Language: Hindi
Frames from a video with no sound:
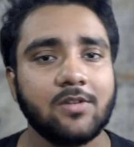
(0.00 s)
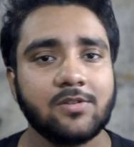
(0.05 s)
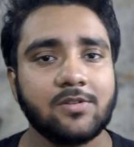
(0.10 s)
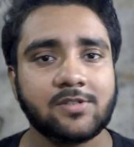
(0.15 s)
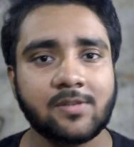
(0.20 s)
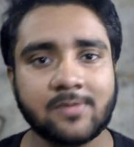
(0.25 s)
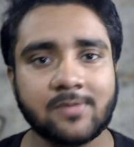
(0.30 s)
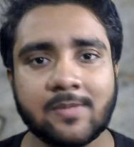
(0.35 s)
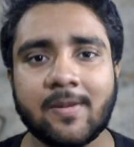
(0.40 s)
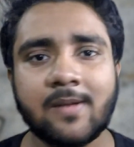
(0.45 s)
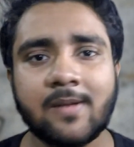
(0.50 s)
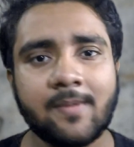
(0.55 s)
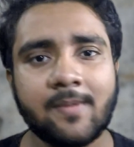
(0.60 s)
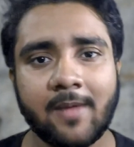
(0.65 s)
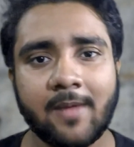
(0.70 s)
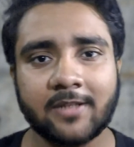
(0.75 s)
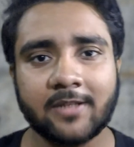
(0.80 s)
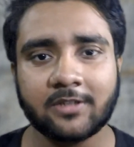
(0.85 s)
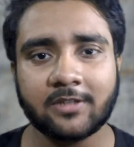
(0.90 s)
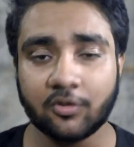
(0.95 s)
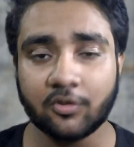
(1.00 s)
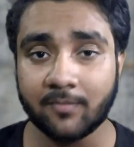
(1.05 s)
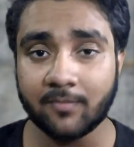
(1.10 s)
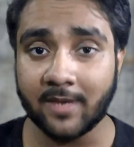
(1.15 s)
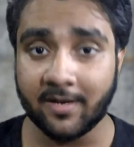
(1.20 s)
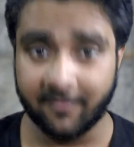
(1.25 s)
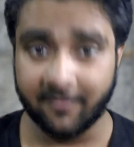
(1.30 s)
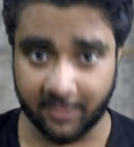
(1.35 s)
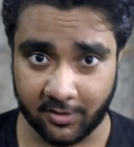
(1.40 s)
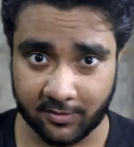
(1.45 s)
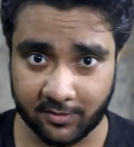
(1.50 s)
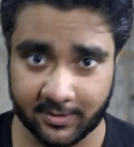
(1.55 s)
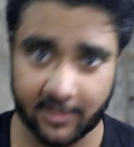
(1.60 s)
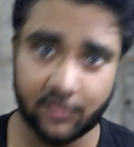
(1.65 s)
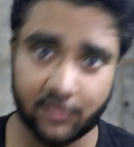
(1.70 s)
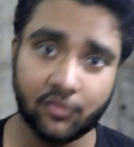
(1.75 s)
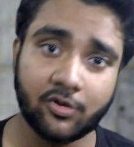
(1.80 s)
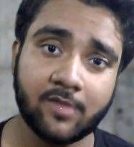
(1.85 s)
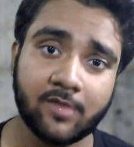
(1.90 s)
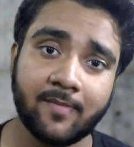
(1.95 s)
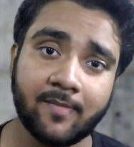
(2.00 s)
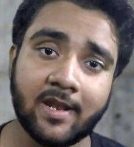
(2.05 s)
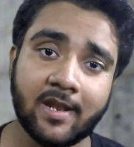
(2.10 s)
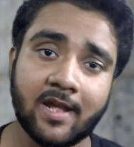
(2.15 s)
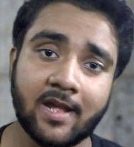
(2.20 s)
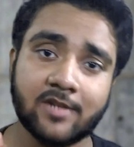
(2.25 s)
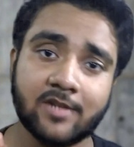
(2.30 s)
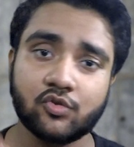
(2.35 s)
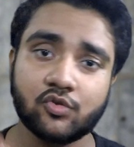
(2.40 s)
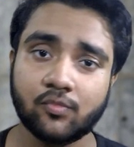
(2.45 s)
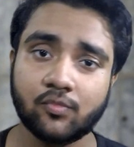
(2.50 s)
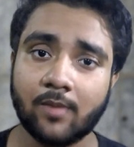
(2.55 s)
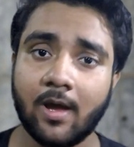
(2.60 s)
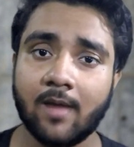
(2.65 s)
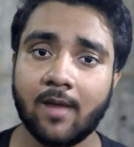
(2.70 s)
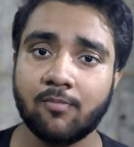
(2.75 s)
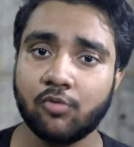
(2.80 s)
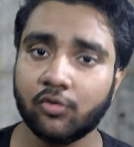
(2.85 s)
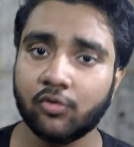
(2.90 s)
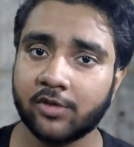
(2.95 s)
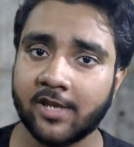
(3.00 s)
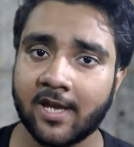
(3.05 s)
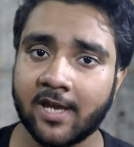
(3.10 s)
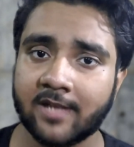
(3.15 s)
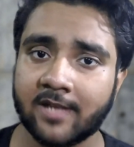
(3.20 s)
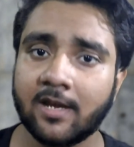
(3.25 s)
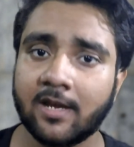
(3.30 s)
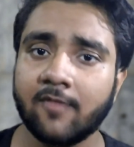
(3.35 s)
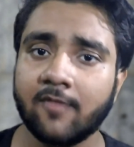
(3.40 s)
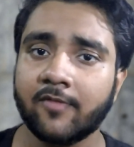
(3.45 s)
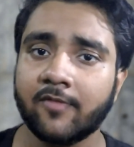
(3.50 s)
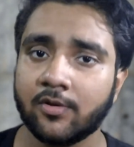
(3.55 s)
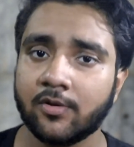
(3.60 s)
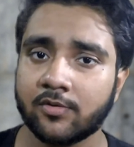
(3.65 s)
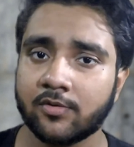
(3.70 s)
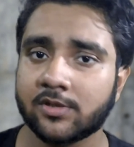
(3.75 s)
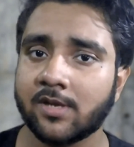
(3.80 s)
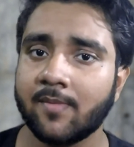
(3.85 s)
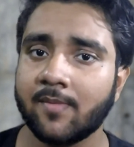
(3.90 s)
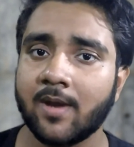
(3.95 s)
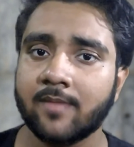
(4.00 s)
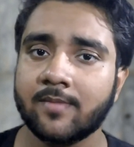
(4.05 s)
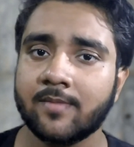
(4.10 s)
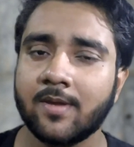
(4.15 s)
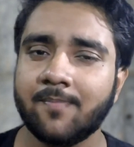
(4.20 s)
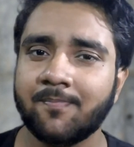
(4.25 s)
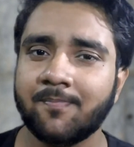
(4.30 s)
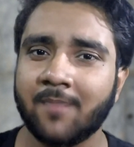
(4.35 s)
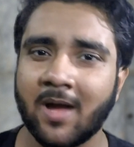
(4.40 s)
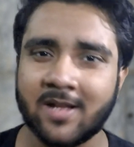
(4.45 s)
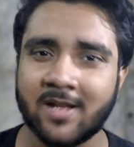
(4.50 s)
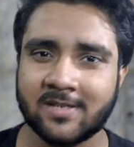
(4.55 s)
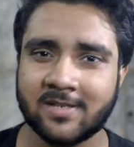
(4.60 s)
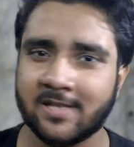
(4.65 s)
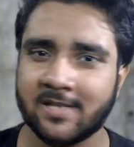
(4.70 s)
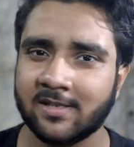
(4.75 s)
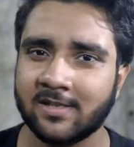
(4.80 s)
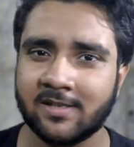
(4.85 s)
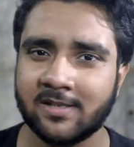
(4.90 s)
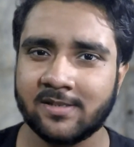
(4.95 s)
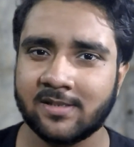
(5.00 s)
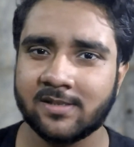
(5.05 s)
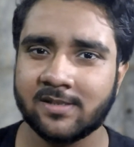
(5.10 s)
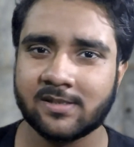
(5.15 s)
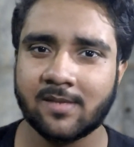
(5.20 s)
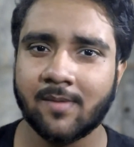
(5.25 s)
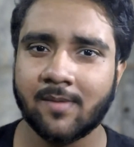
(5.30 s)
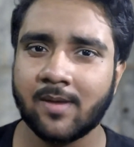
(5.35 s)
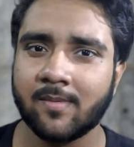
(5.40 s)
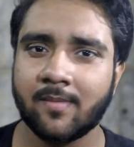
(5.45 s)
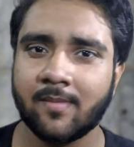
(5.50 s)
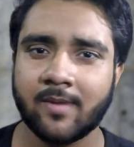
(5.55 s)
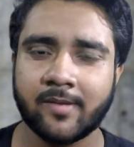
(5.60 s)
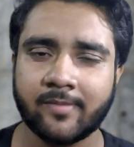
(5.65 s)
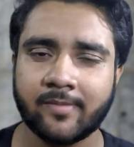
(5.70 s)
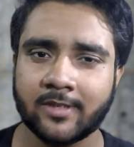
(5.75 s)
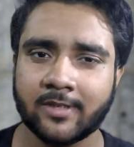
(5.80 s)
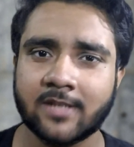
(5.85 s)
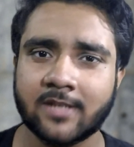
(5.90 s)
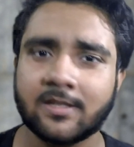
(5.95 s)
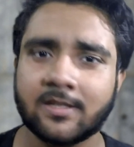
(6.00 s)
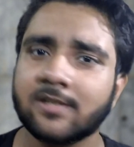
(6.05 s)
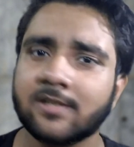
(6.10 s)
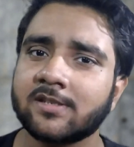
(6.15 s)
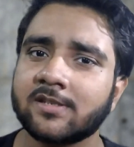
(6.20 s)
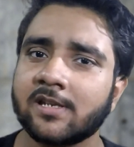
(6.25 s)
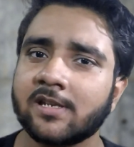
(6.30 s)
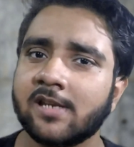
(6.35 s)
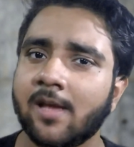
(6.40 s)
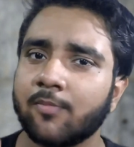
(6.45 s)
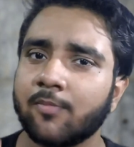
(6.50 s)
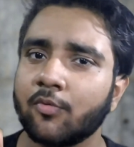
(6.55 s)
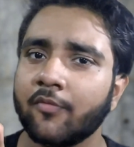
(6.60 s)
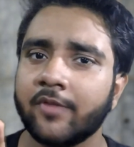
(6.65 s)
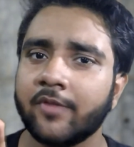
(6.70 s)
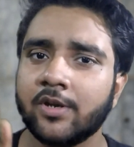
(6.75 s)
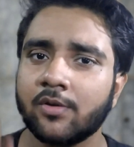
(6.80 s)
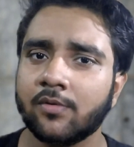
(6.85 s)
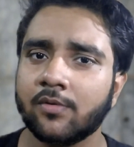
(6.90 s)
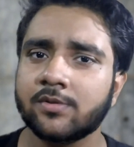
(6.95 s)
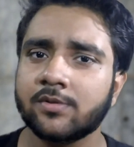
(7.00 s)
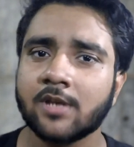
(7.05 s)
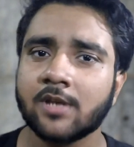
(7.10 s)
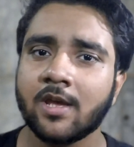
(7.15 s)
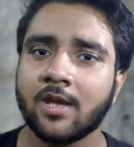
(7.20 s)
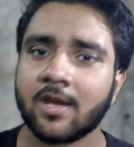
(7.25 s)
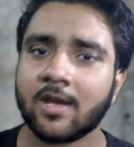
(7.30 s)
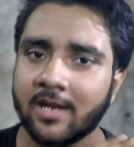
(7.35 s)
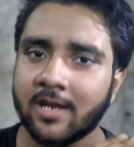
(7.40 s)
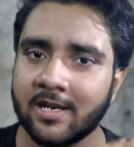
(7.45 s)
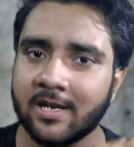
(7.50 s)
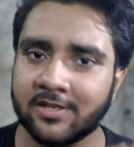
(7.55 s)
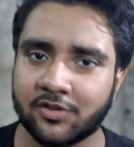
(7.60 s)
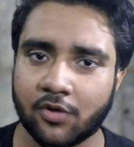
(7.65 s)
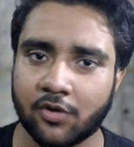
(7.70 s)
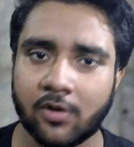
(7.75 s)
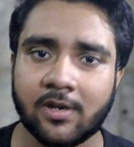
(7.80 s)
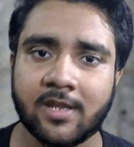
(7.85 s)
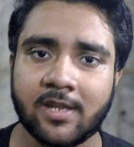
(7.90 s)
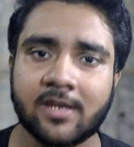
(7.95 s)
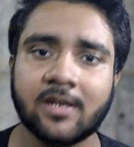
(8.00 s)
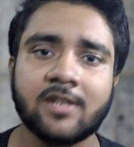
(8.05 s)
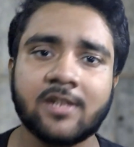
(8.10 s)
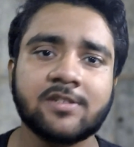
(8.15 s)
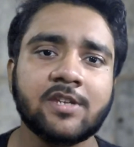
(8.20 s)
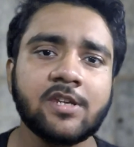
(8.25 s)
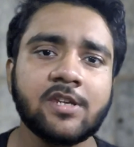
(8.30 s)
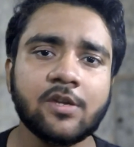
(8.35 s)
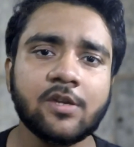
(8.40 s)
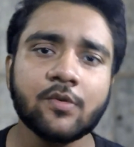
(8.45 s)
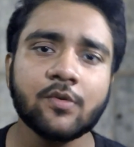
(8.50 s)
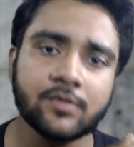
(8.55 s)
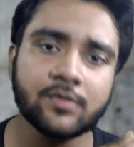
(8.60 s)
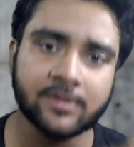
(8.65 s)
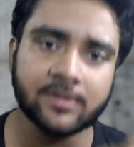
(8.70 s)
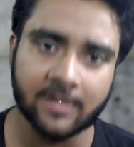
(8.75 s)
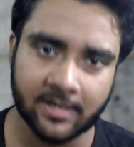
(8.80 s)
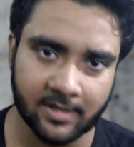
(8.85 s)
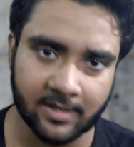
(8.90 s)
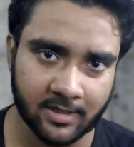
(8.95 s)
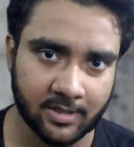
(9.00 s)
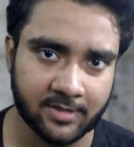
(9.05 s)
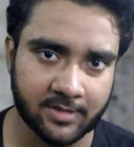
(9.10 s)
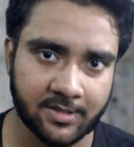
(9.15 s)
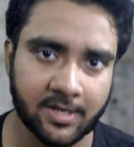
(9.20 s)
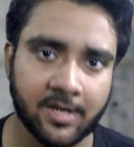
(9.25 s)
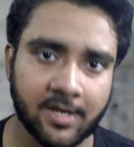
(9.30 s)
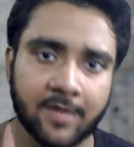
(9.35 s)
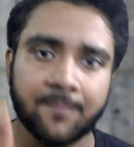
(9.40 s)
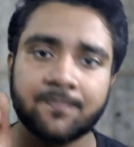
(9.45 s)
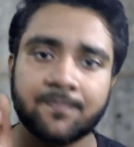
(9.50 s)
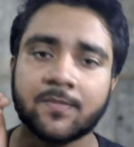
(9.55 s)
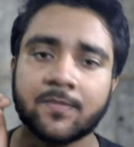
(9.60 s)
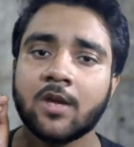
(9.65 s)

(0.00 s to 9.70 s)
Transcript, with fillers: सबसे पहले मैं बात करता हूँ मेरे वीडियो से जो कि मैंने आज सुबह अपलोड किया था विंडोज के बारे में पांच ऐसे रीजंस के बारे में मैंने बताया था जिसके लिए आपको विंडोज इंस्टॉल नहीं करना चाहिए यूज नहीं करना चाहिए